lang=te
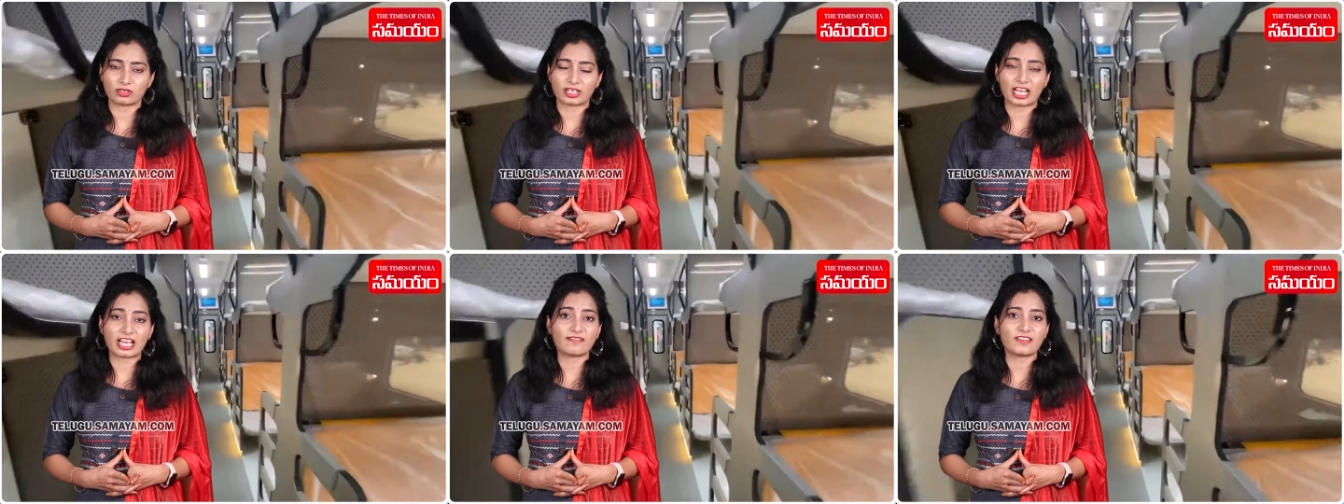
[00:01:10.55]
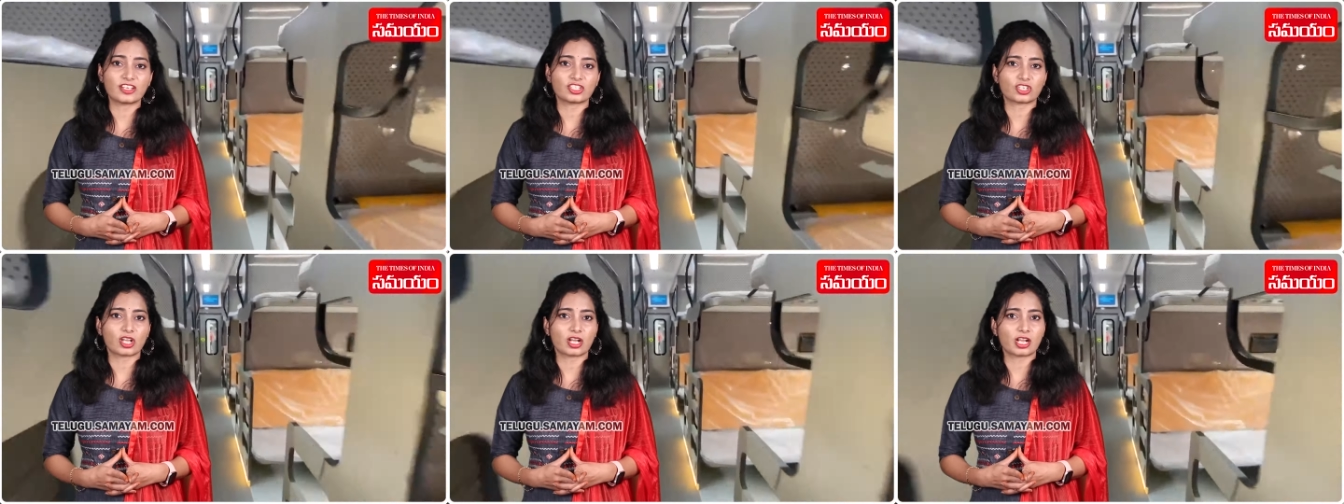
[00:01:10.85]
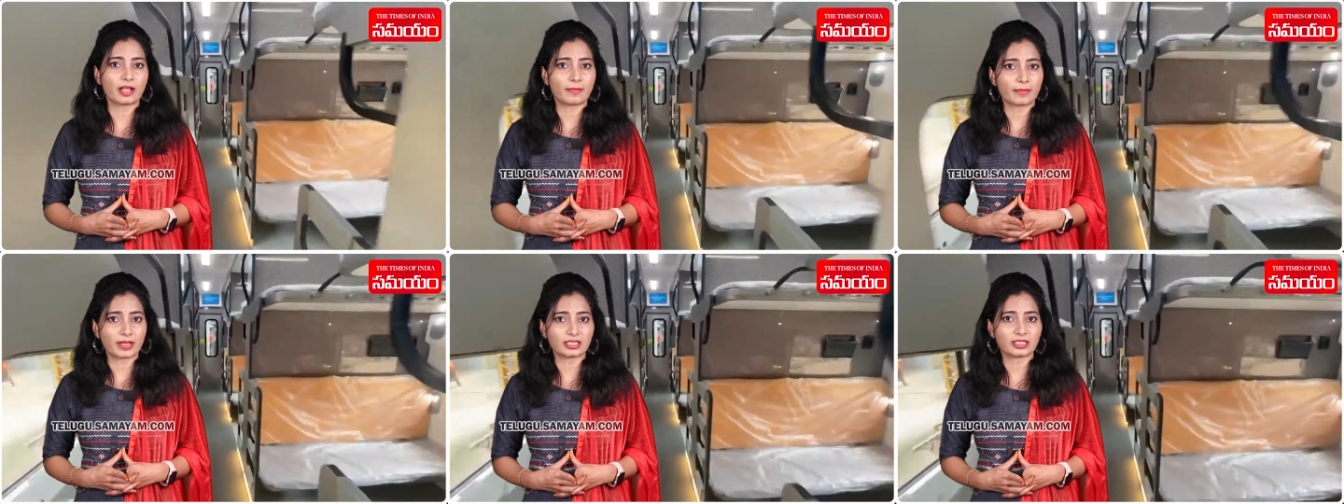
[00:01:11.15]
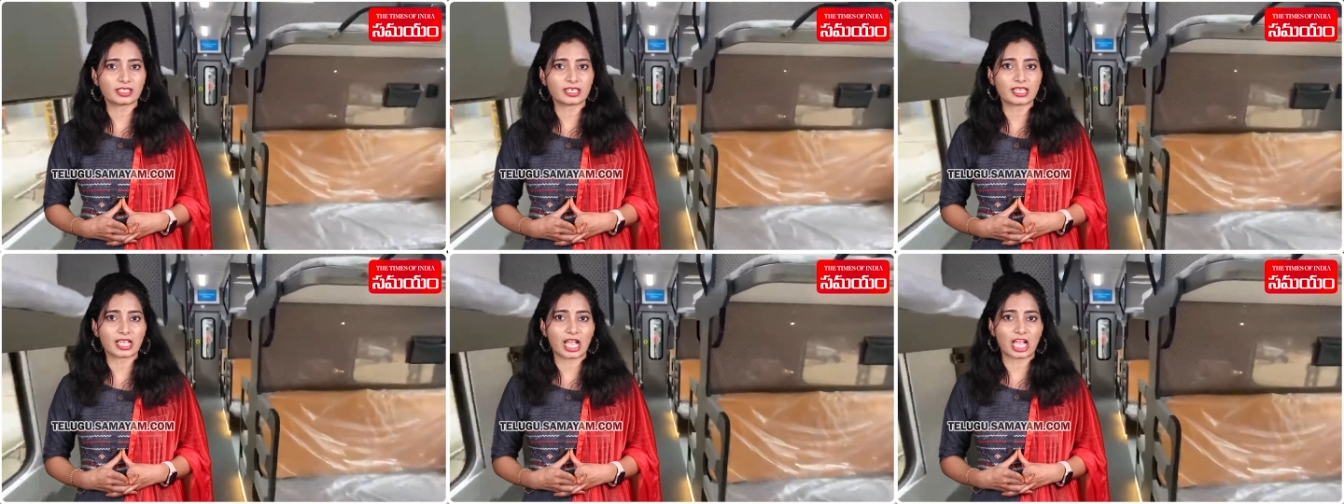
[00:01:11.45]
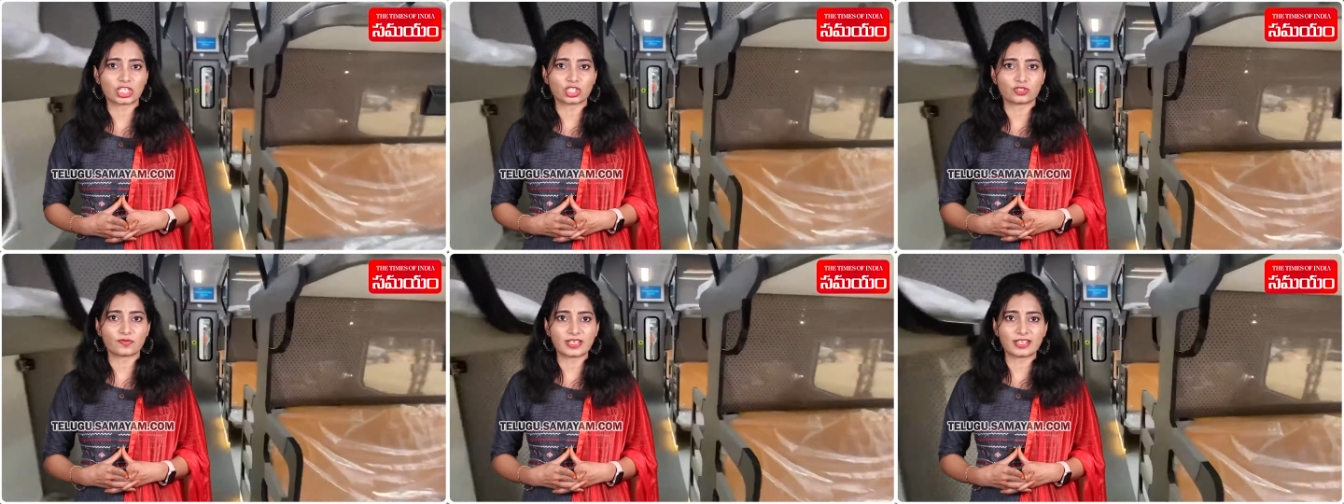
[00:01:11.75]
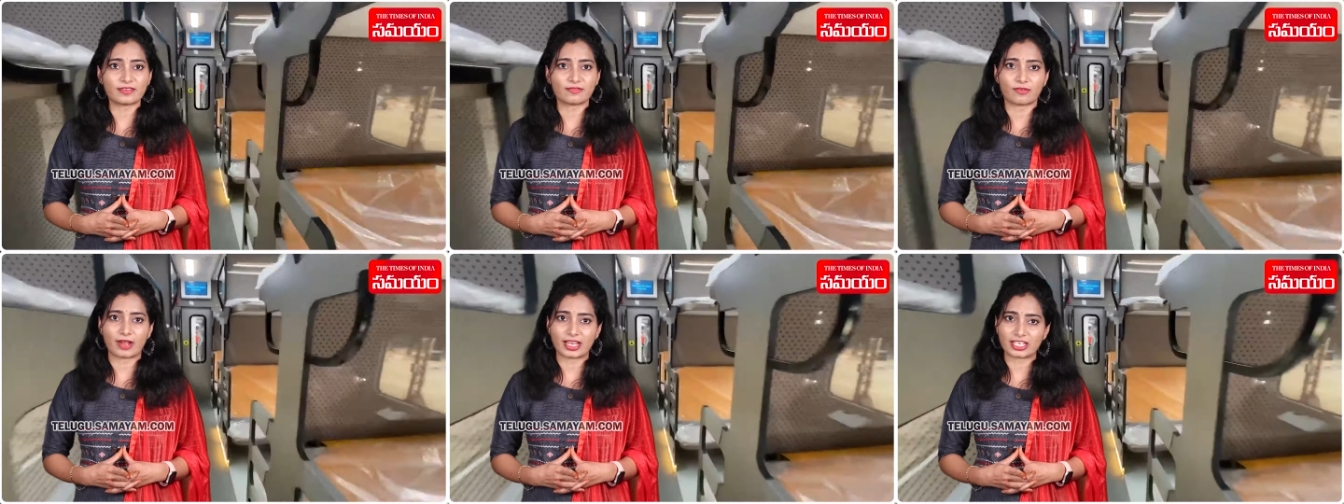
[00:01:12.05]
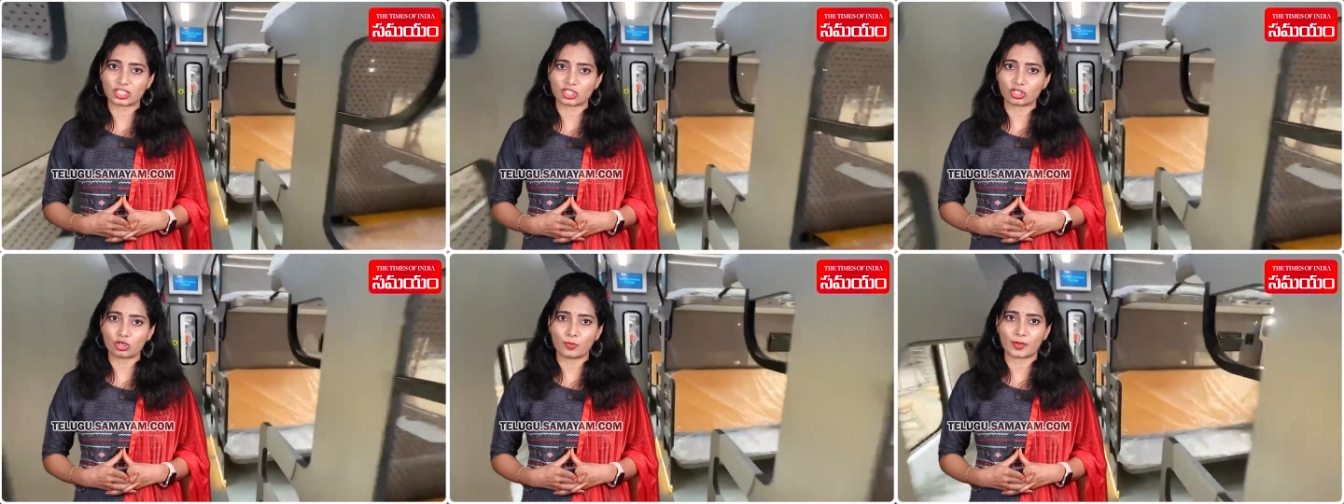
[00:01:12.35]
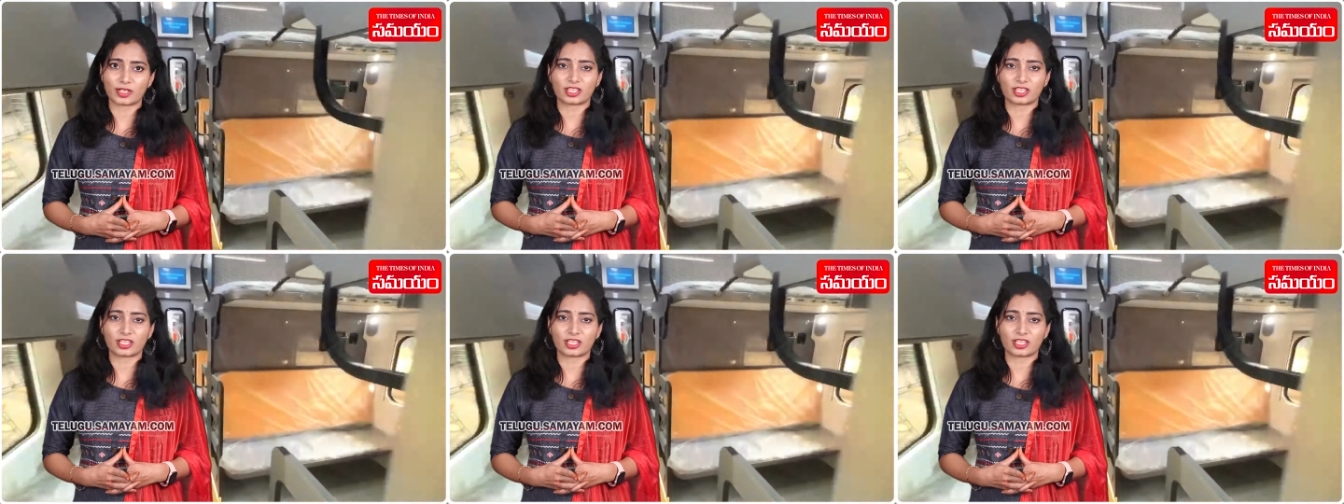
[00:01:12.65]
రైల్వే శాఖ మంత్రి అశ్విని వైష్ణవ్